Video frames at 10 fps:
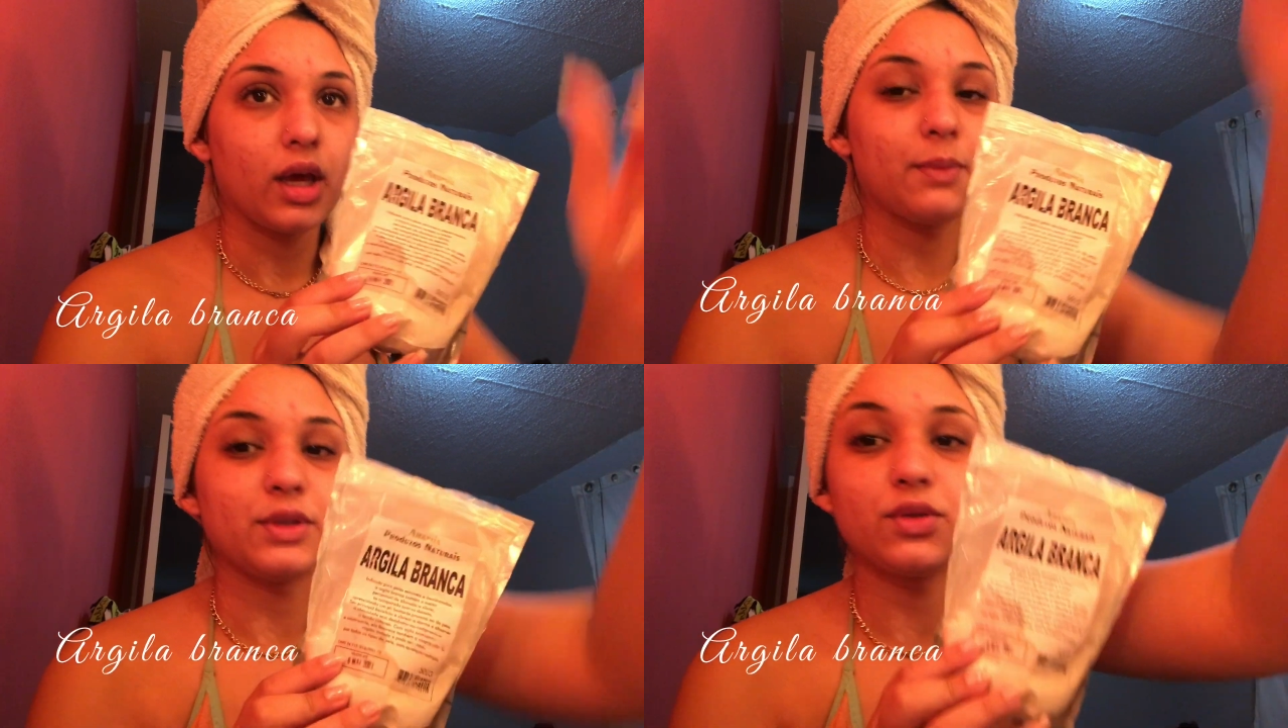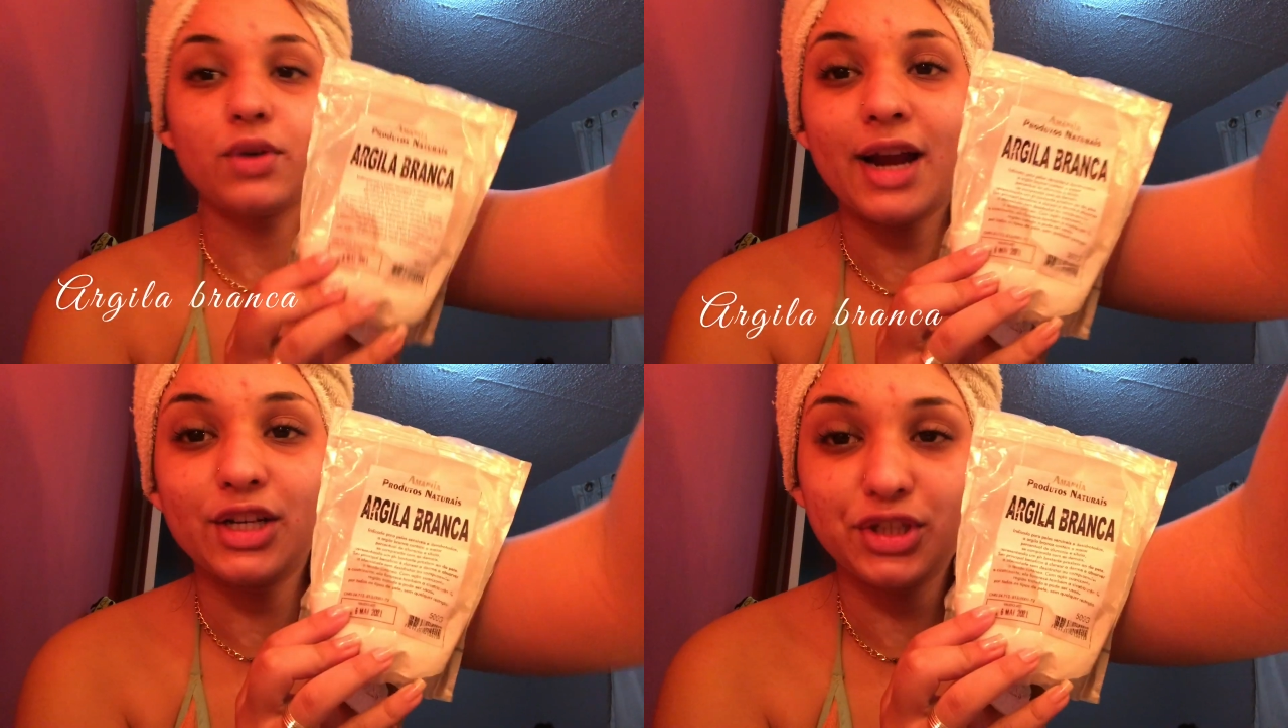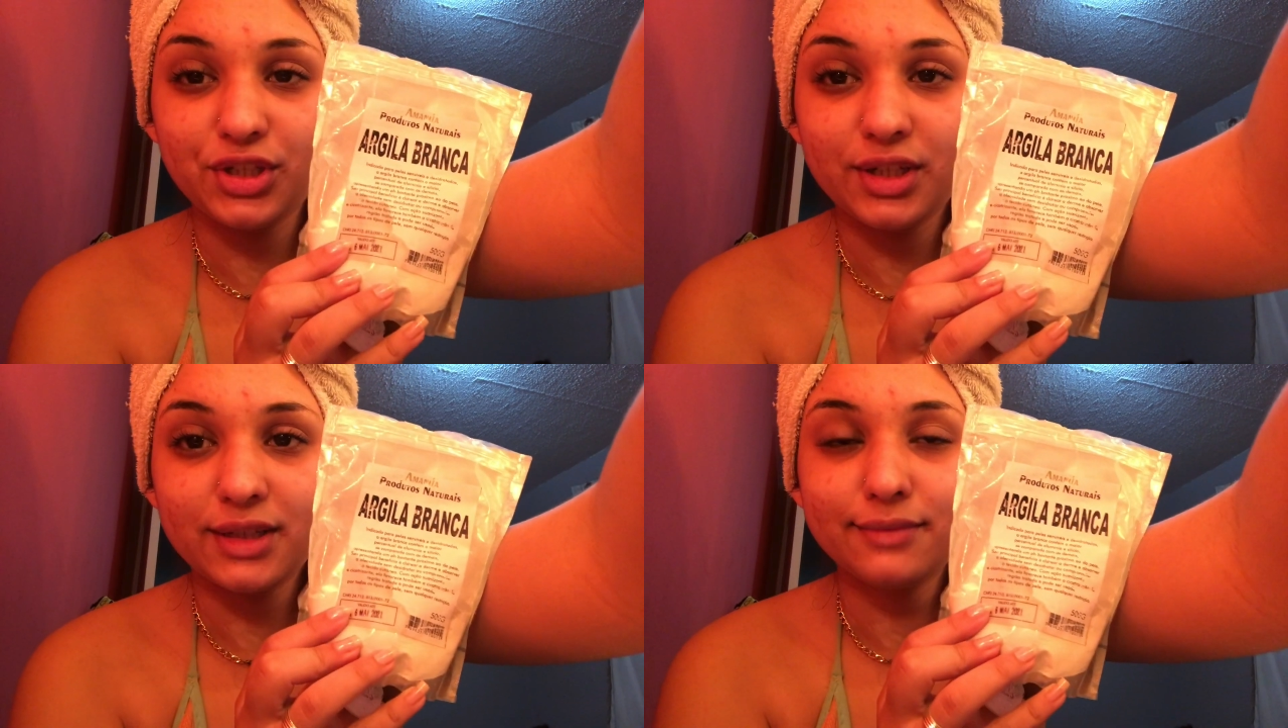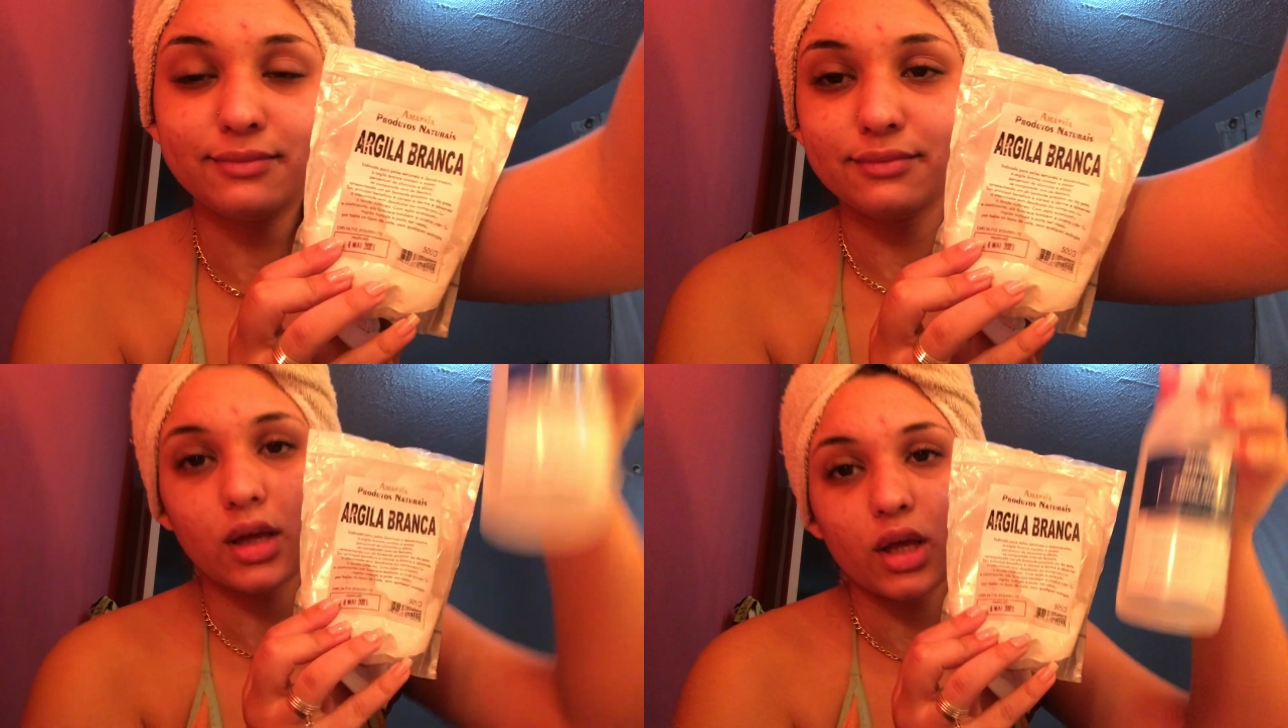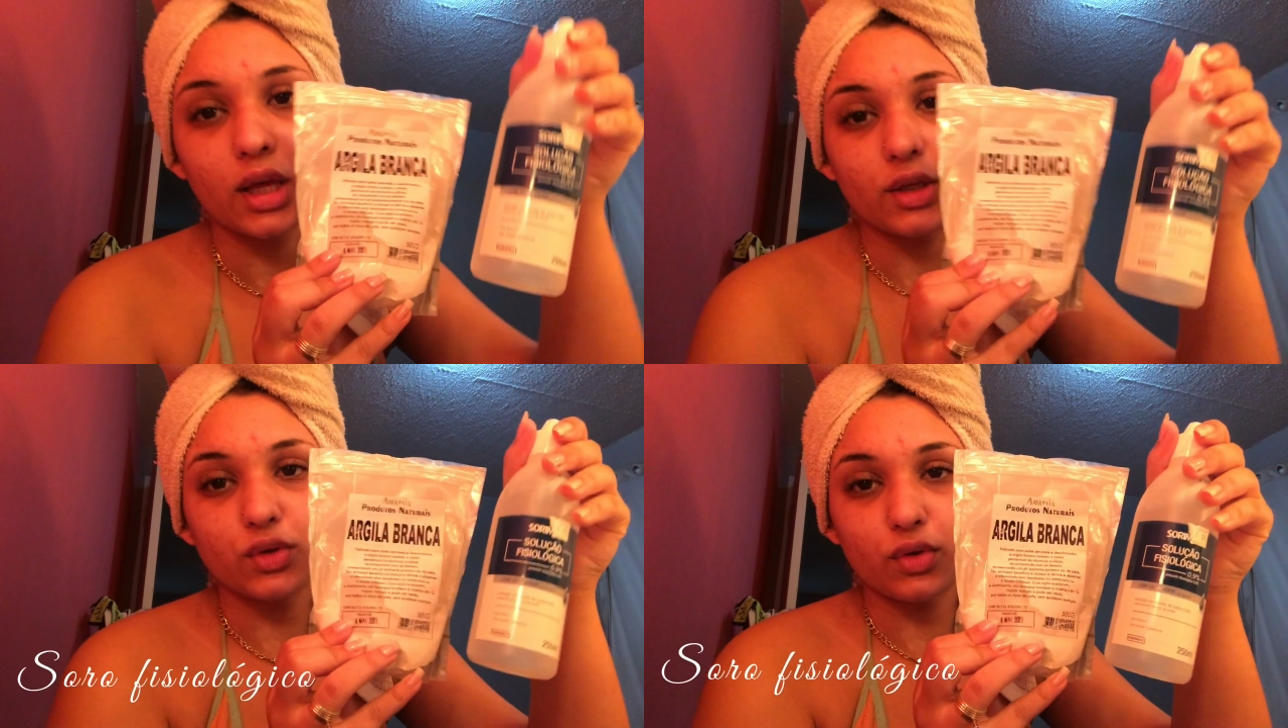Eu misturo argila
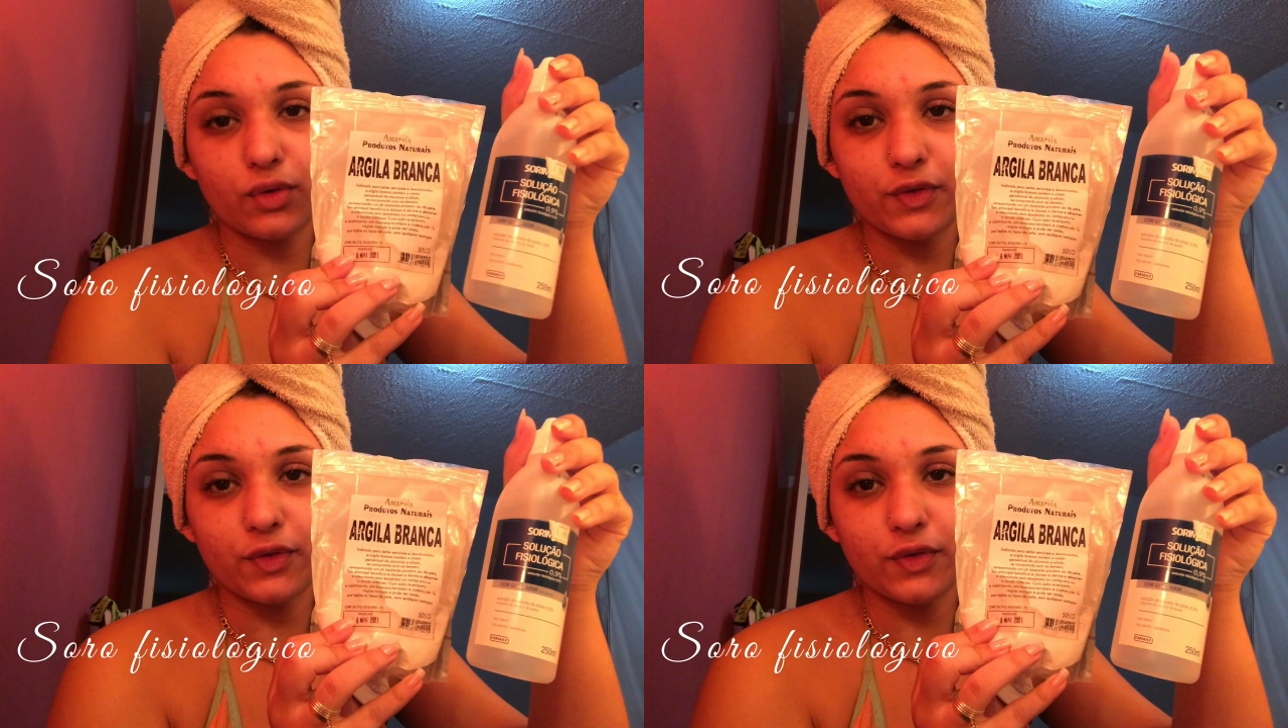e soro